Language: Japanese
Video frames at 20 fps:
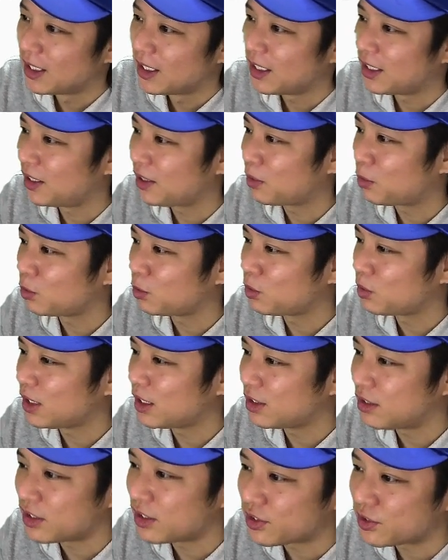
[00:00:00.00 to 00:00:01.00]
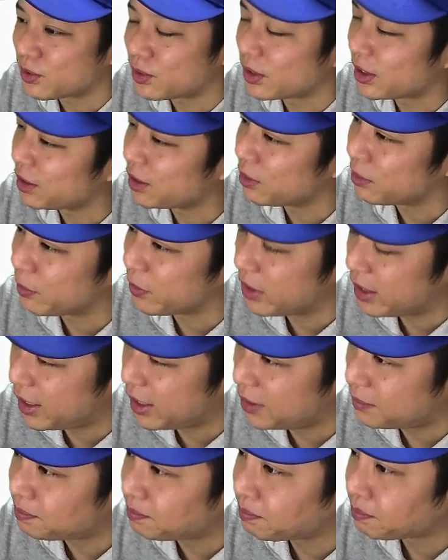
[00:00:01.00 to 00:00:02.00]
えー、ことなんでしょうけども
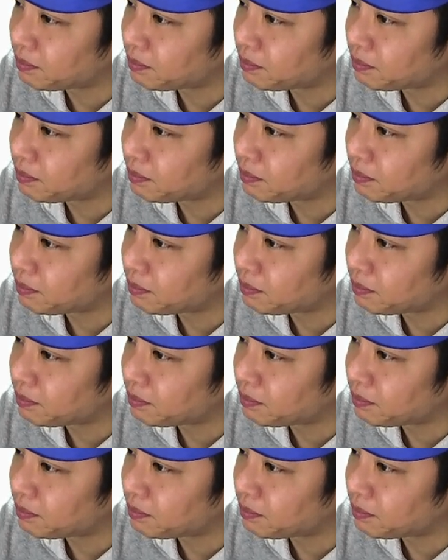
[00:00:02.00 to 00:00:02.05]
ね、